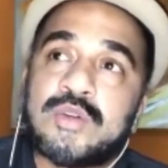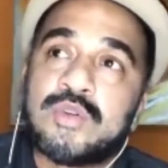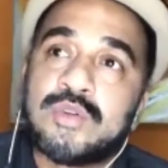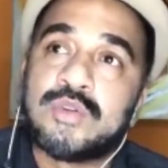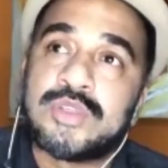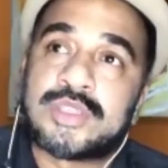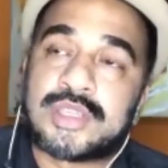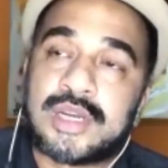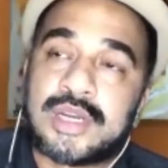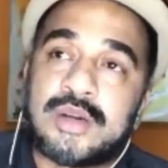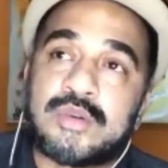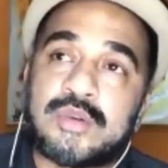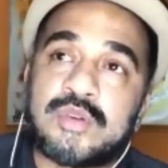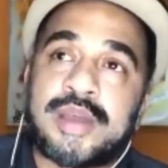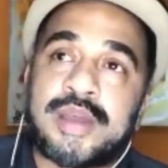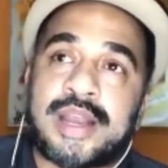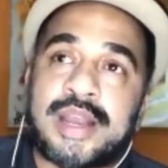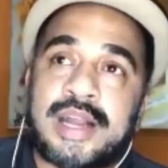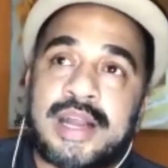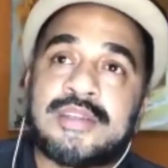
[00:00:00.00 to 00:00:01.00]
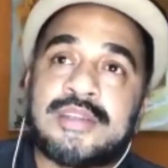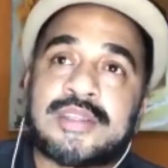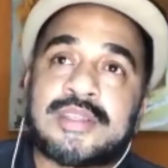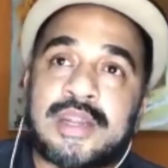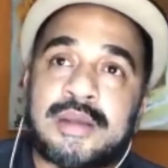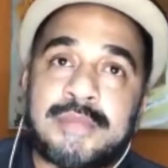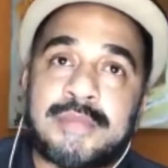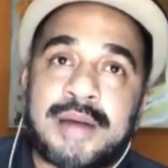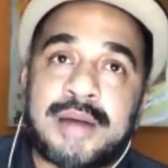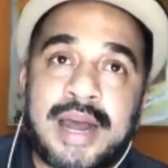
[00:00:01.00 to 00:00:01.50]
inclusão no
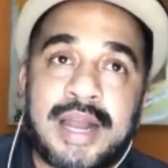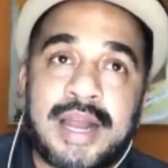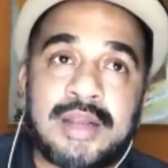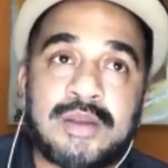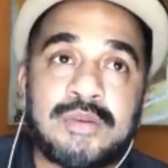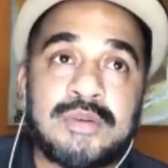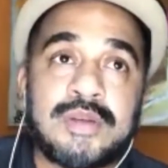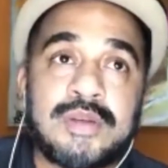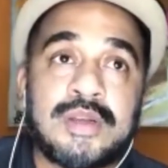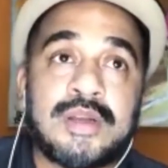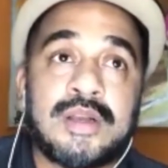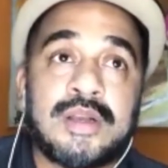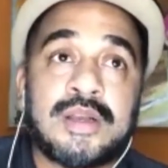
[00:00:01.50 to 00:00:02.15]
mercado de trabalho